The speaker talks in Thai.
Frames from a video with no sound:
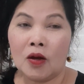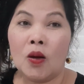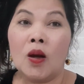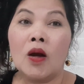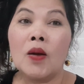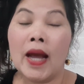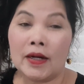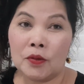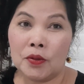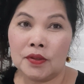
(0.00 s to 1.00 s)
คอเขาขาด
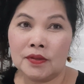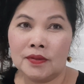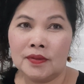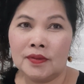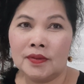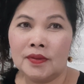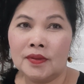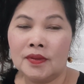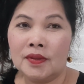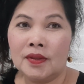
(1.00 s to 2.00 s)
คน
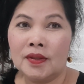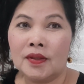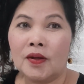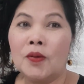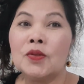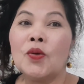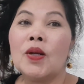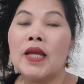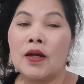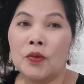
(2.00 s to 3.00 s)
เขาก็โทร
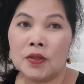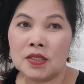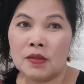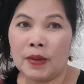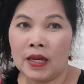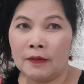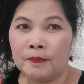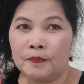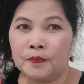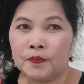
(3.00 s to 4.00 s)
เรียกคุณนั่นสิไหม
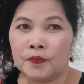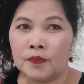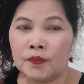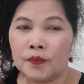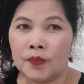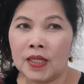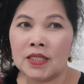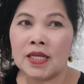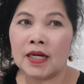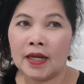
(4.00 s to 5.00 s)
เป็นนั่
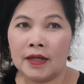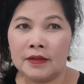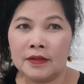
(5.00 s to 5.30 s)
สั่นค่ะ